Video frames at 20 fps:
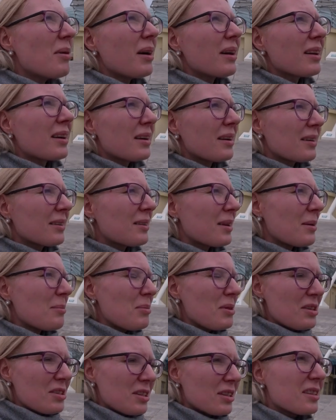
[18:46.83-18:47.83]
парк,
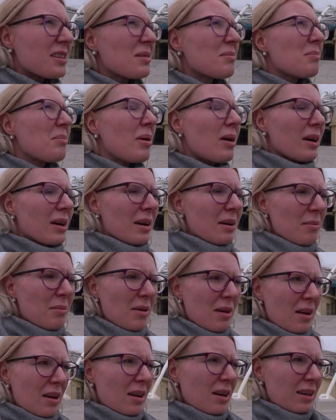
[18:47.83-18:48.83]
тропическим
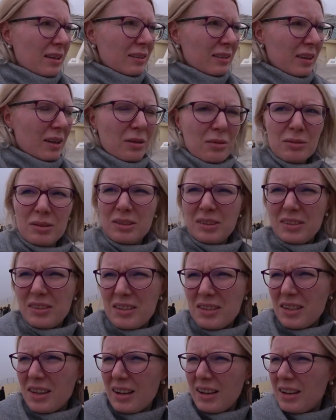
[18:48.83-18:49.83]
парком
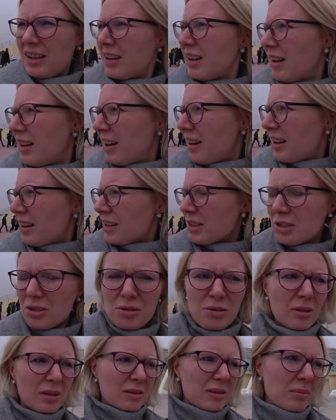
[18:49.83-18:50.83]
находится
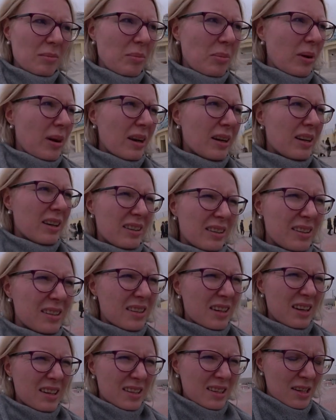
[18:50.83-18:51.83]
еще один парк
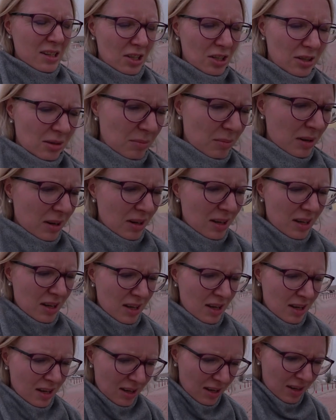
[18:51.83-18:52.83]
с различными
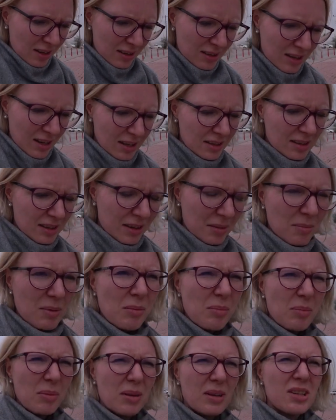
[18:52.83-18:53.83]

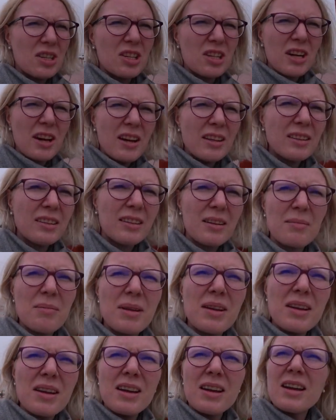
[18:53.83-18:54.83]
детскими
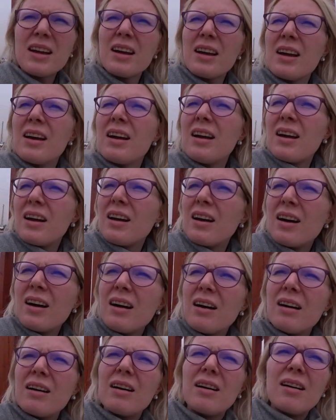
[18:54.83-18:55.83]
площадками.
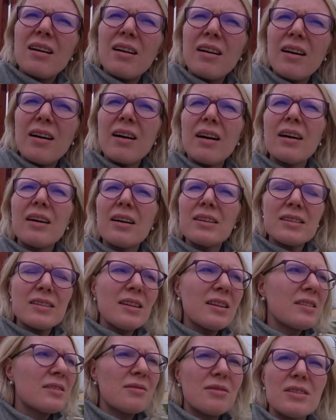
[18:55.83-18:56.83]
А,
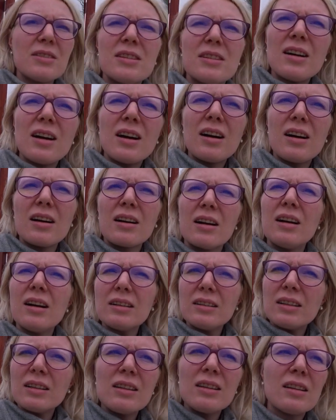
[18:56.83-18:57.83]
здесь везде
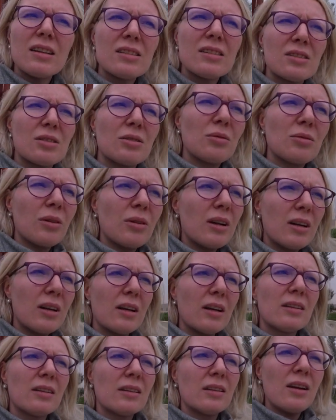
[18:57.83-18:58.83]
охрана, есть
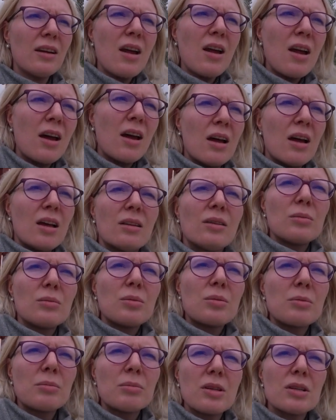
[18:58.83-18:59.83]
туалеты. Ну, в
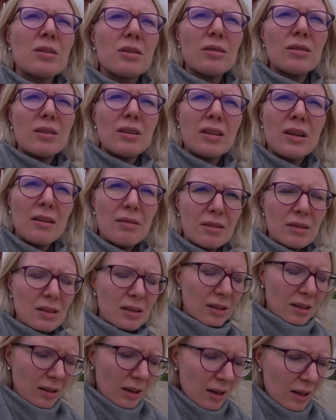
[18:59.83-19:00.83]
общем, насколько я
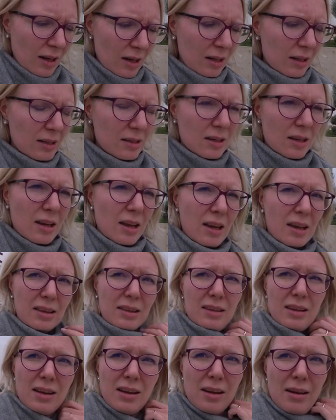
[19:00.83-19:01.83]
видела на карте,
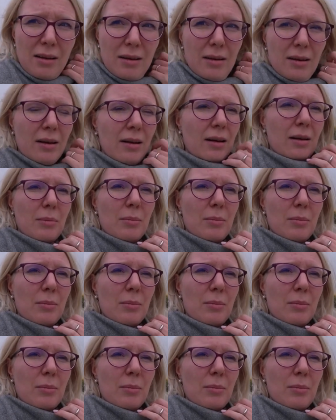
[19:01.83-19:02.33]
это а,